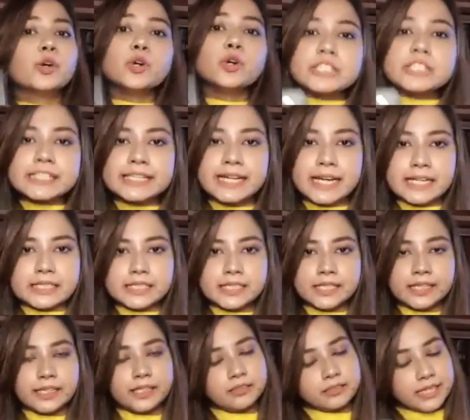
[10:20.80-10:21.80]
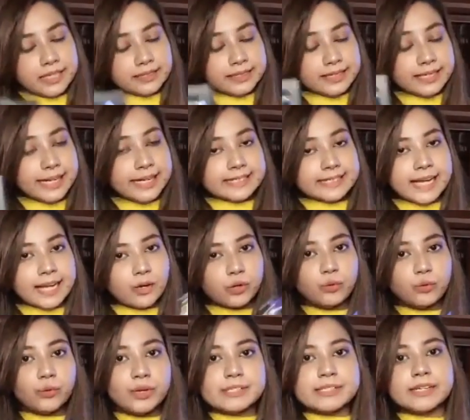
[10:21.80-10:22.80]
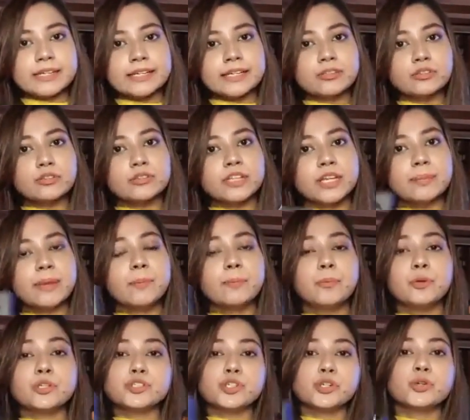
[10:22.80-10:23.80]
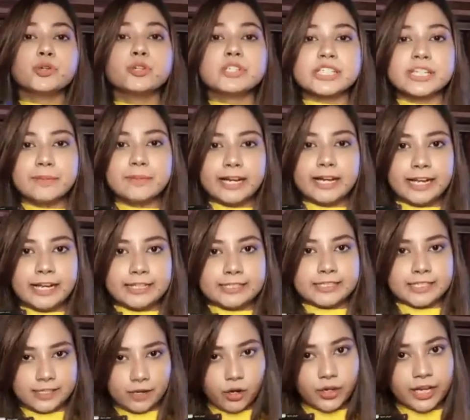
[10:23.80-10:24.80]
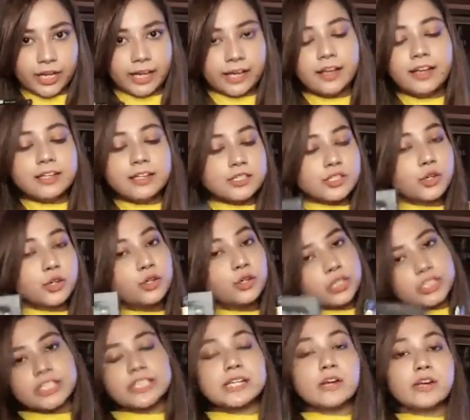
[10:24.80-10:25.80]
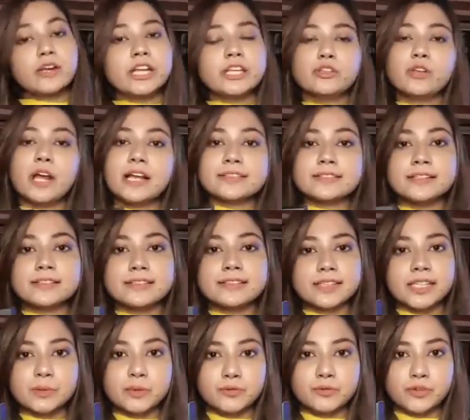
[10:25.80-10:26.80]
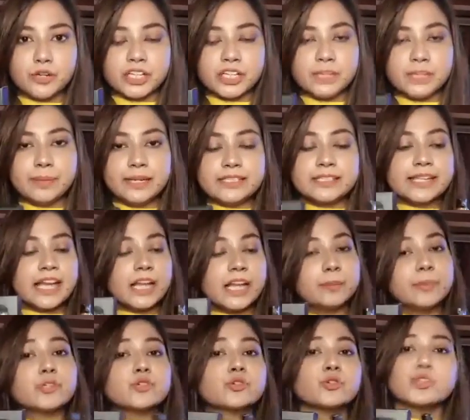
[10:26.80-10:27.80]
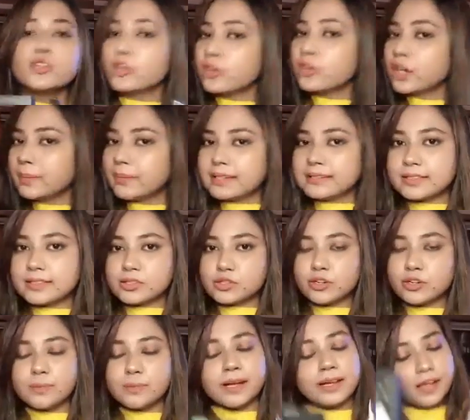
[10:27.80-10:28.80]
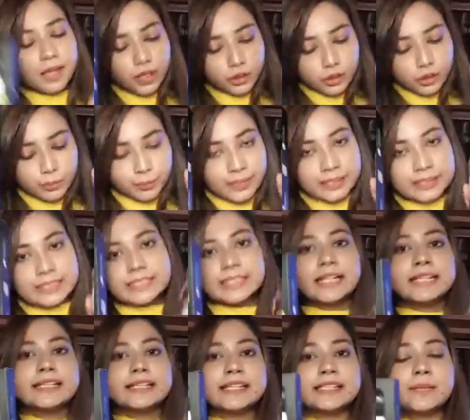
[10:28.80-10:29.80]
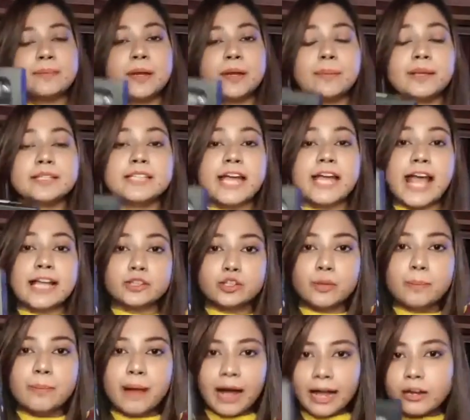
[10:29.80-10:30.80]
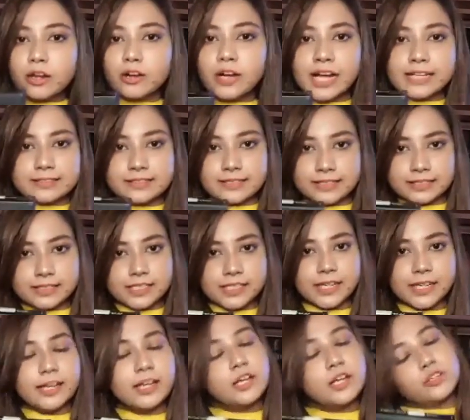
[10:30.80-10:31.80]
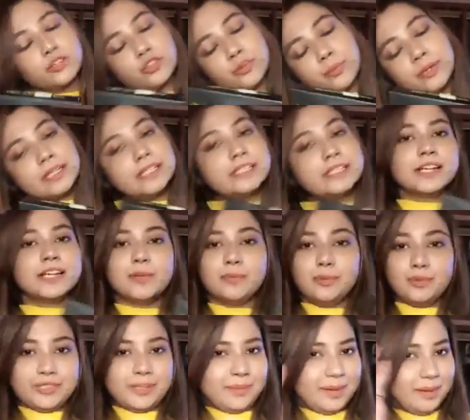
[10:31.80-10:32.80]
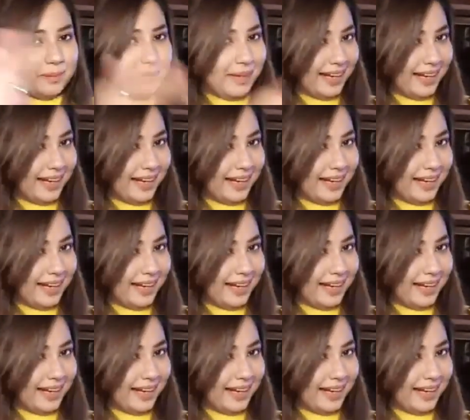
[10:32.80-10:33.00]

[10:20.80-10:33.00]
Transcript: খুশকি আছে যাদের এই যে এখন উইন্টারে কিন্তু দেখবা প্রচুর খুশকি বেড়ে গেছে ওকে সো খুশকিটাও কিন্তু আস্তে আস্তে রিমুভ করে দিবে স্ক্যাল্পটা সুন্দর করে মাসাজ করবা তোমরা নিজেরাই দেখতে পারবা যে এত ভালো কাজ দিচ্ছে তোমরা নিজেরাই বুঝতে পারবা